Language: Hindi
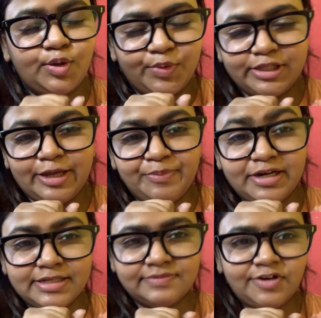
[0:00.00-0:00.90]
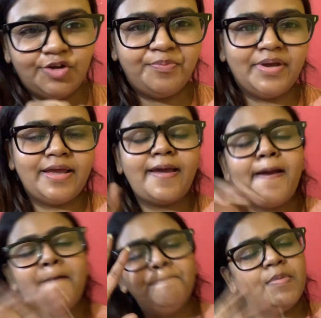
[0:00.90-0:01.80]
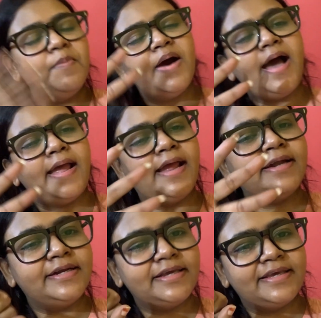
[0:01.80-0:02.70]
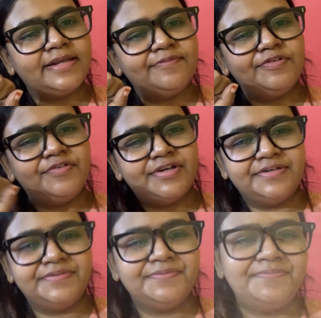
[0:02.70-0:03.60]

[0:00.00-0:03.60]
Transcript: मिलते हैं मैं नेक्स्ट वीडियो में बाय एंड टेक केयर एवरीवन